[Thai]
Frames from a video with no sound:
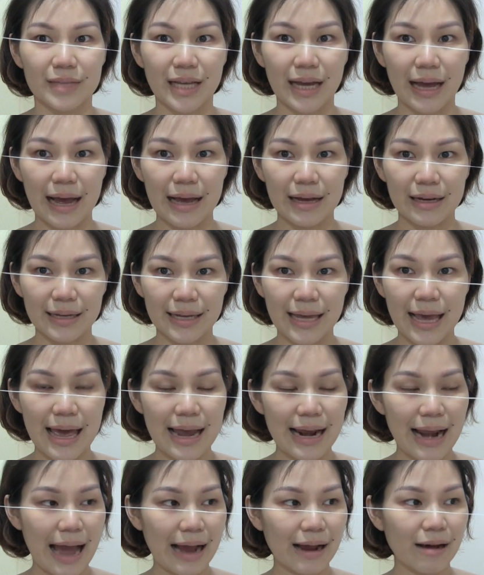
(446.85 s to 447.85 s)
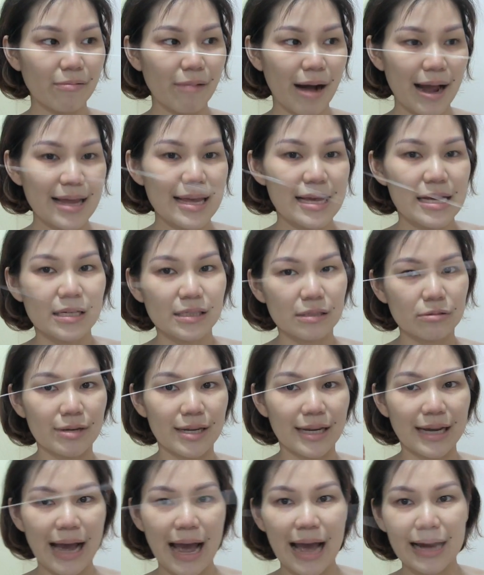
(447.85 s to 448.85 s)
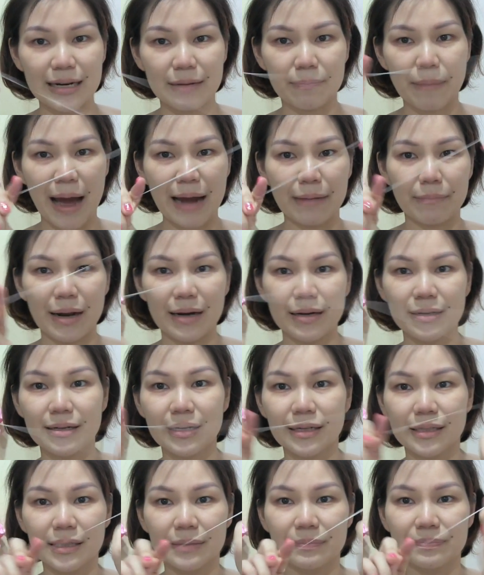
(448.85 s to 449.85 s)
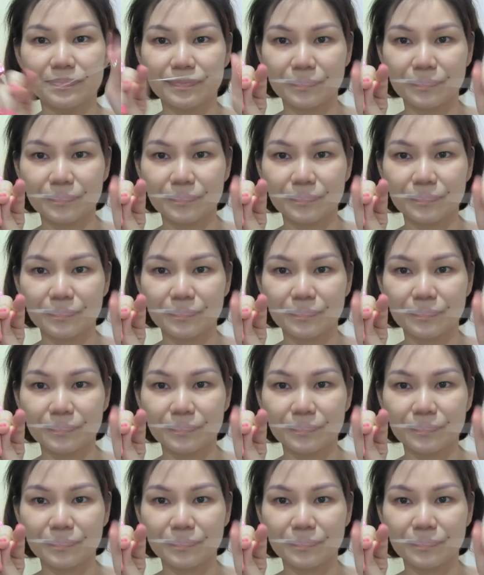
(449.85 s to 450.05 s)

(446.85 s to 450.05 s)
นะคะ แค่ล้างเอาไว้ส่วนอีกข้างหนึ่งพันมาลึกเลย